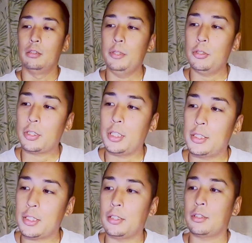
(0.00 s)
海の綺
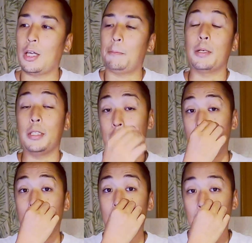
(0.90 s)
麗さで言ったらやっぱり石
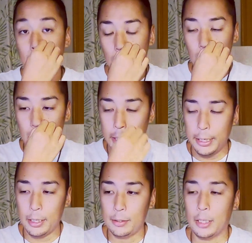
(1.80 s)
垣宮古、
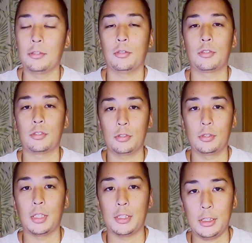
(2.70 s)
えー、
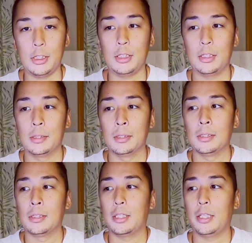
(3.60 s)
ダントツだし
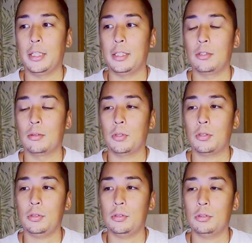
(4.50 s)
えーと、
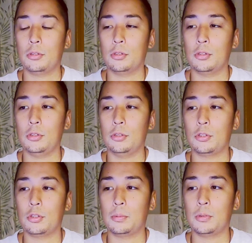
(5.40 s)
僕この
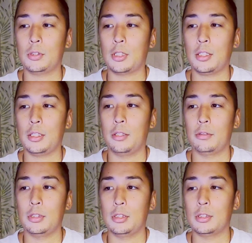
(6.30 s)
YouTube
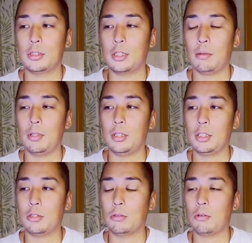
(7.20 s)
チャンネルにたま
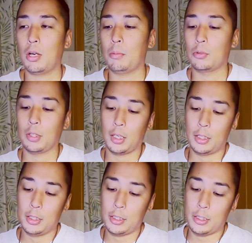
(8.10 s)
にこうコラボとか
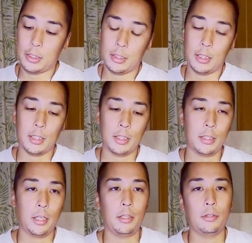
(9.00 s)
で出ていただい
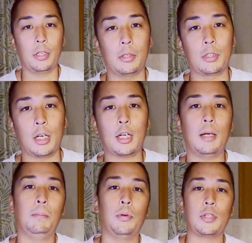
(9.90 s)
ていあのた
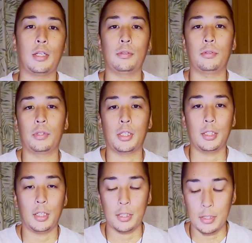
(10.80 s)
かんぽさんという
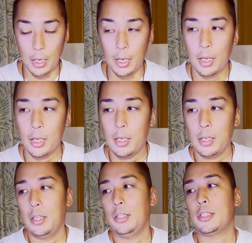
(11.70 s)
方がですね
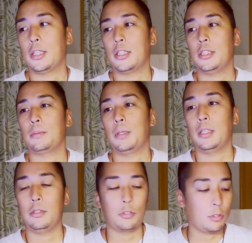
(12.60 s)
石垣島
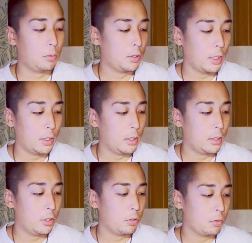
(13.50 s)
で YouTube をされてい
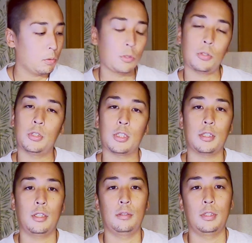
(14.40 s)
て非常に面白い
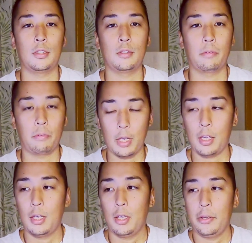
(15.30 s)
チャンネルですの
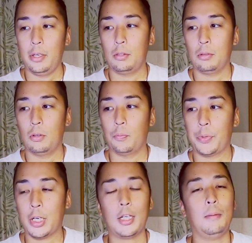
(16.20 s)
で、えーと、と
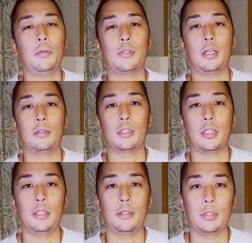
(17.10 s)
たかんぽさんの
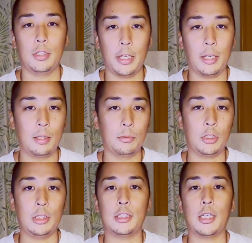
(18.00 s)
チャンネルにねあのも
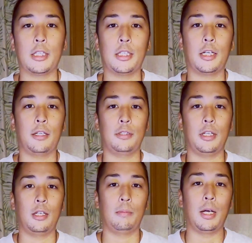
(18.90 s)
し石垣行かれるん
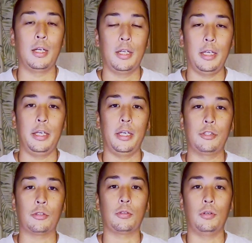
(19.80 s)
であれば、
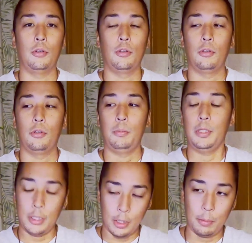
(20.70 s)
えー、ちょっと見
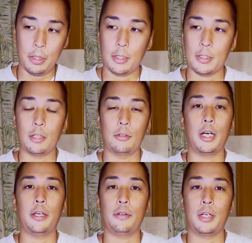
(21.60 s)
に行ってみてくださいあの
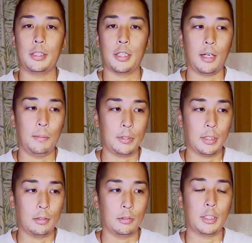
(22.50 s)
概要欄にたかんぽ
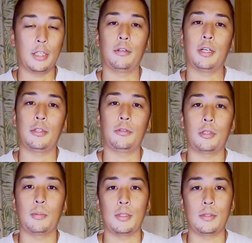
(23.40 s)
さんのチャンネル貼ってお
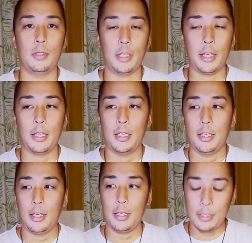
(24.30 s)
きますんで、
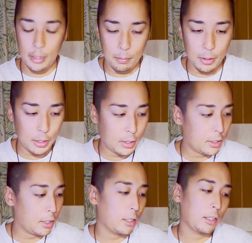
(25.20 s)
えー、ぜひ見に行っ
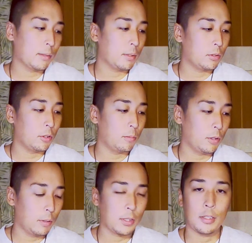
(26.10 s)
ていただければと思
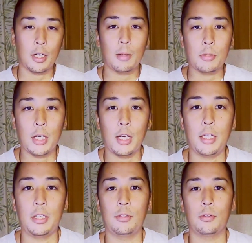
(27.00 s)
いますたかんぽさ
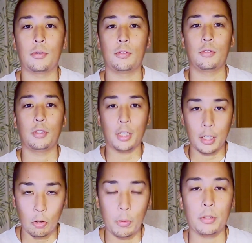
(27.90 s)
ん、えーと、なん
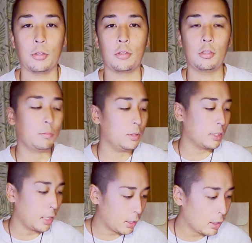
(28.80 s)
かコメントくるみ
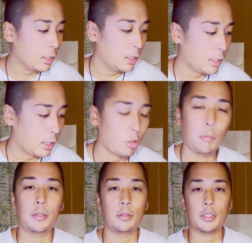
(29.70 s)
さんから
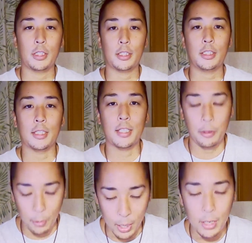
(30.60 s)
コメントした来た
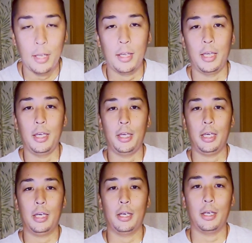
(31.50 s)
際は、
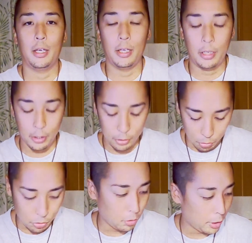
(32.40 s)
えー、
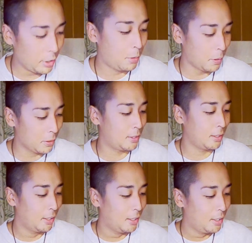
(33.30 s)
よろしくお願いします。